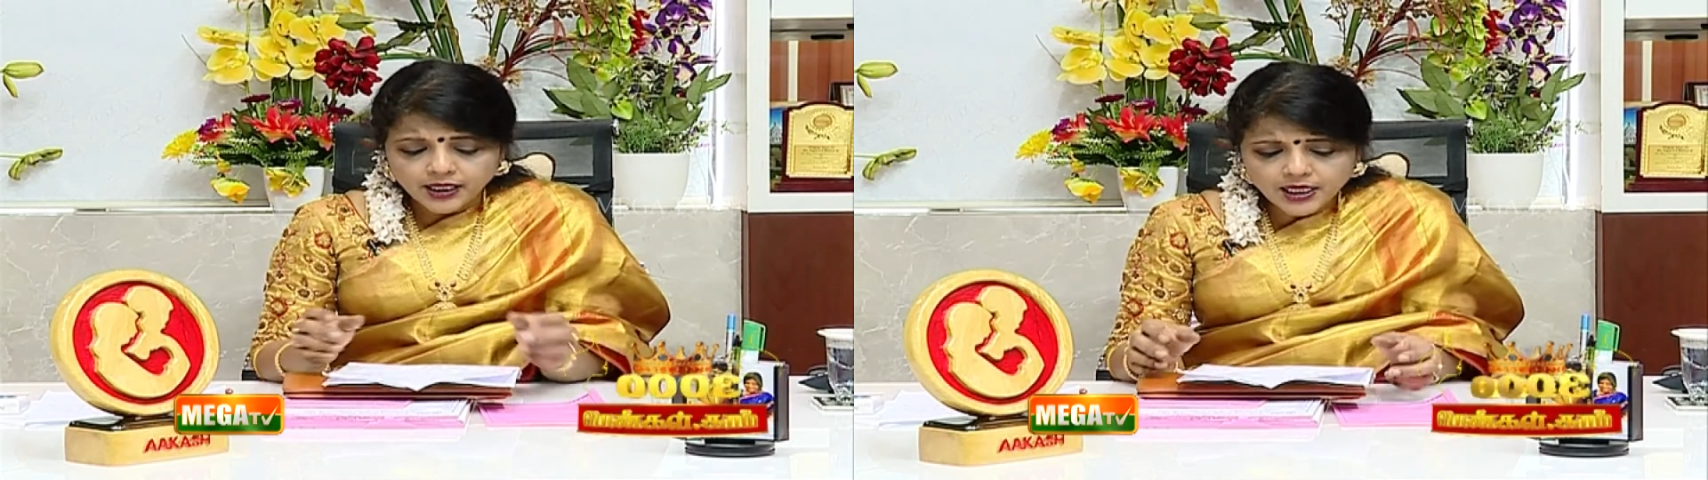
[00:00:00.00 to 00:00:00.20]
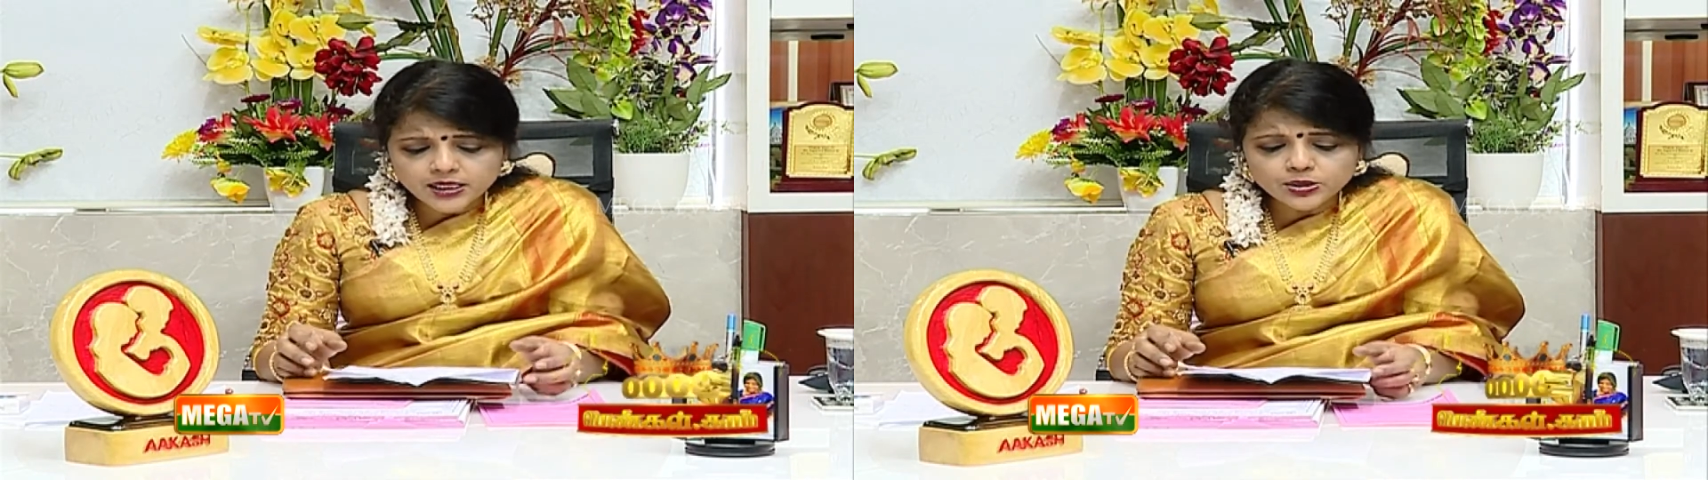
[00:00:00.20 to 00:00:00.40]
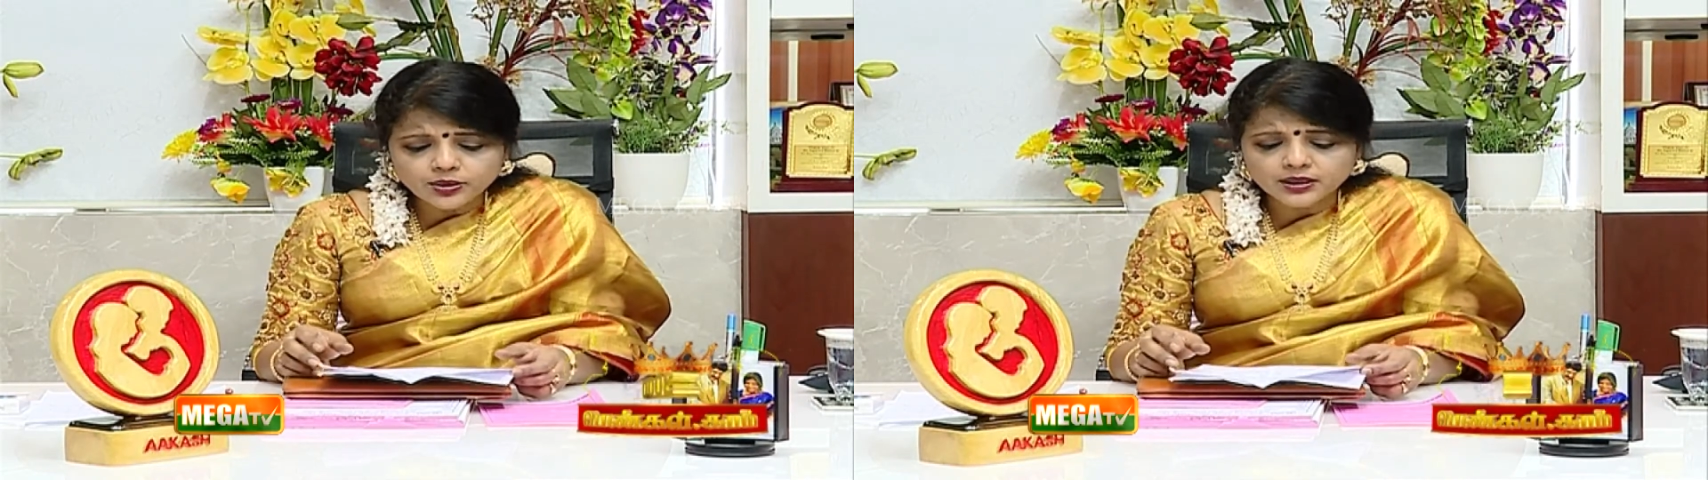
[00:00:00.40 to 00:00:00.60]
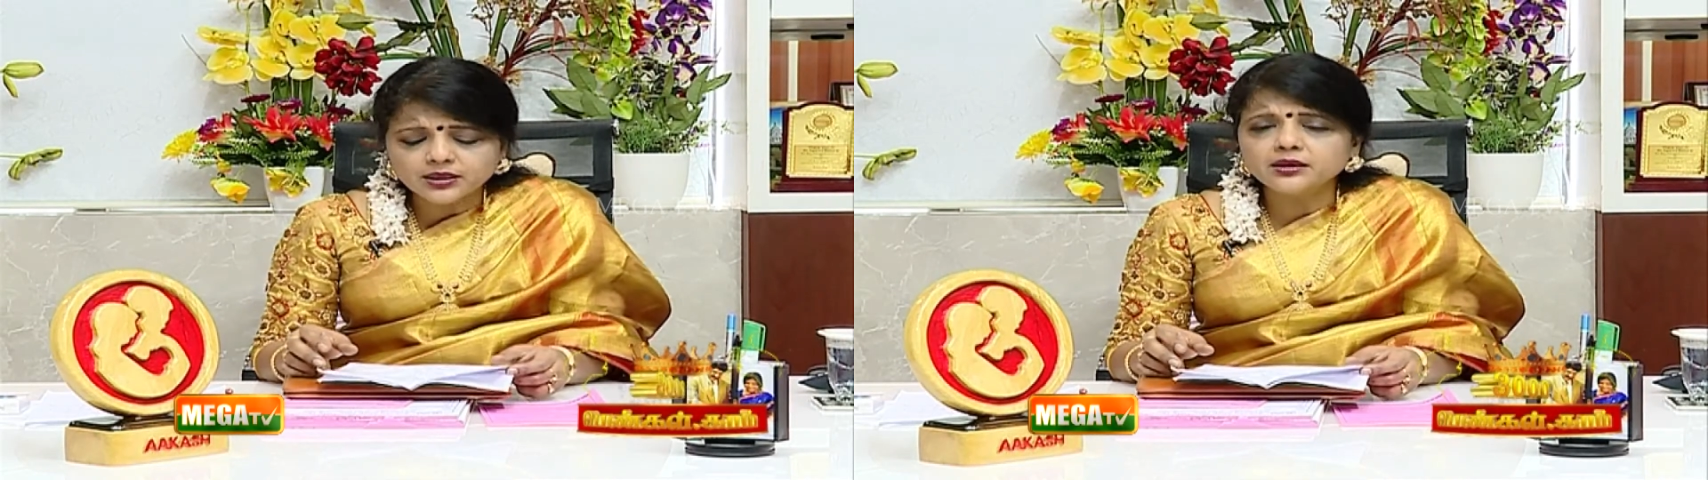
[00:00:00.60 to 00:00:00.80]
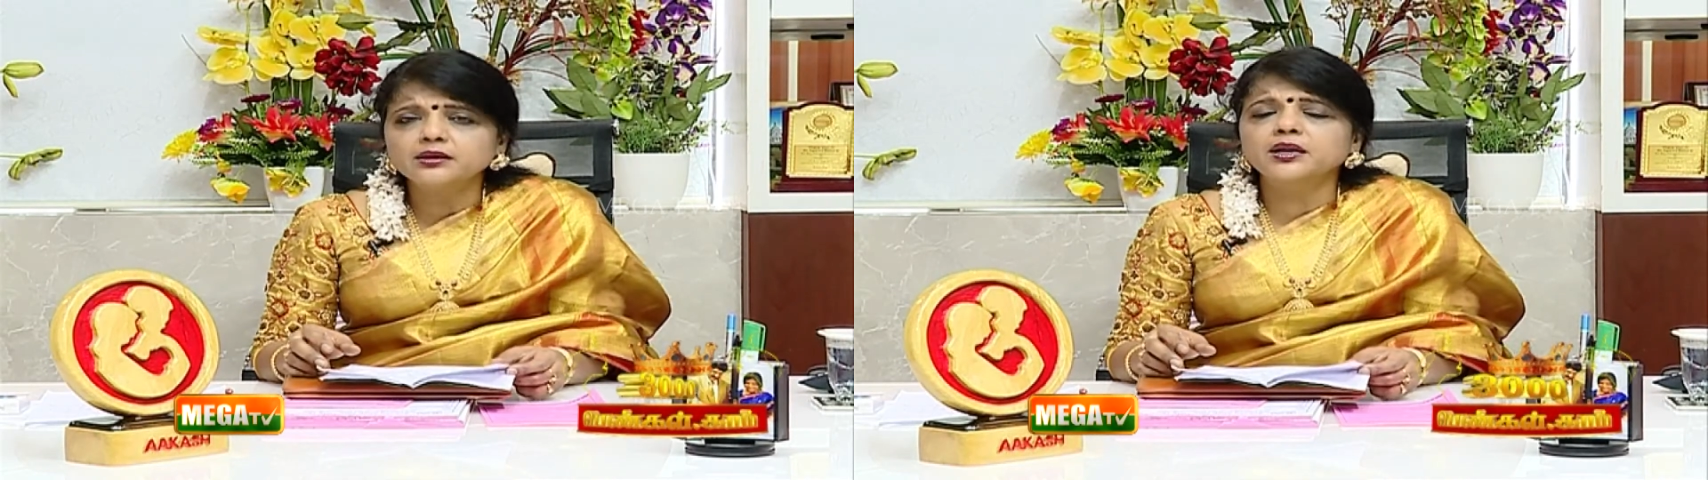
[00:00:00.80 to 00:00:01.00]
நீங்கள்
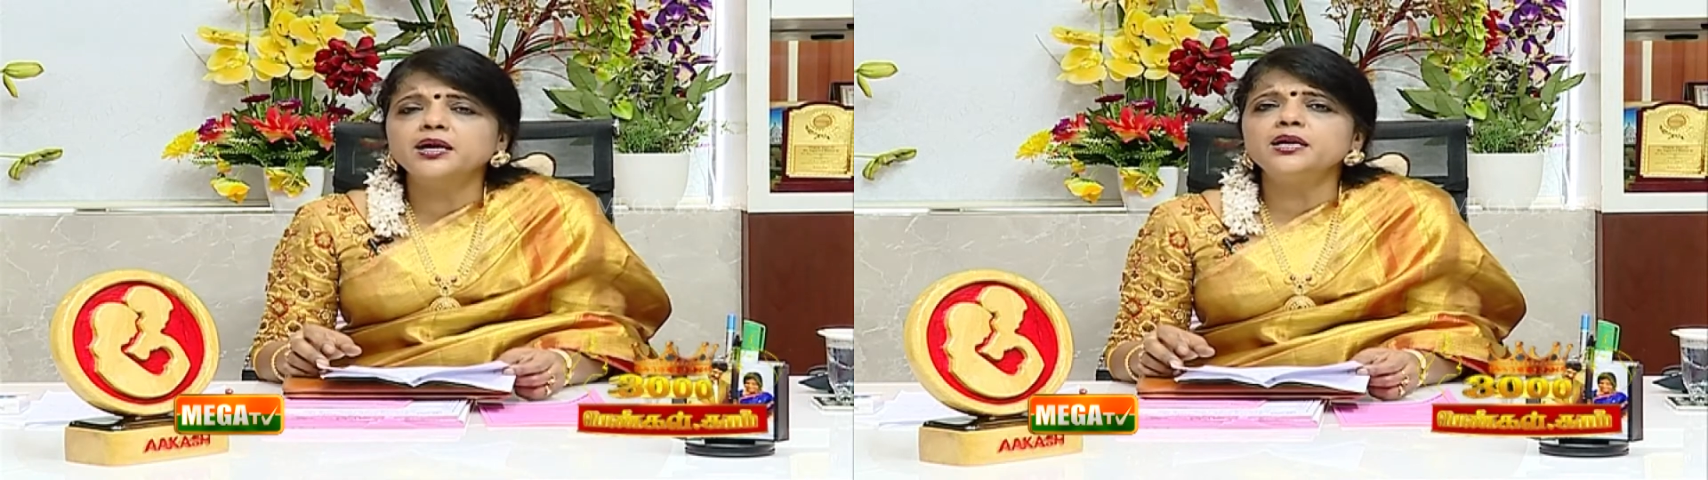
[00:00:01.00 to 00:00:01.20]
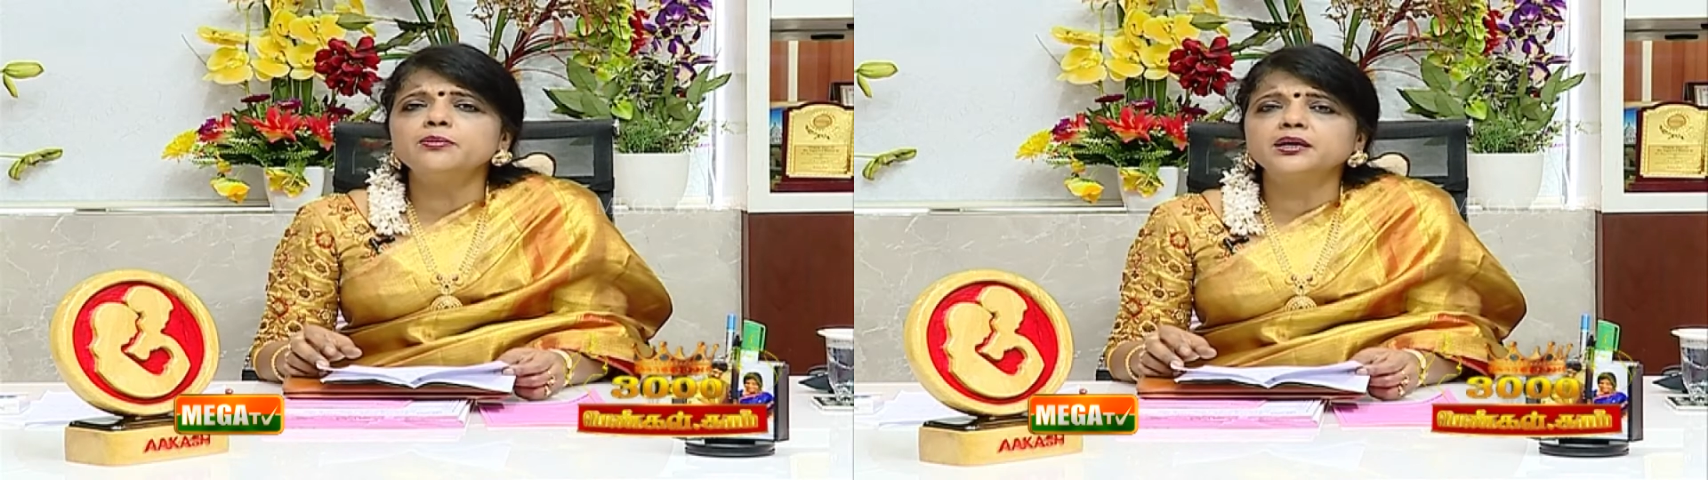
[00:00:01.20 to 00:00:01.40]
சொல்கிறது ரெண்டு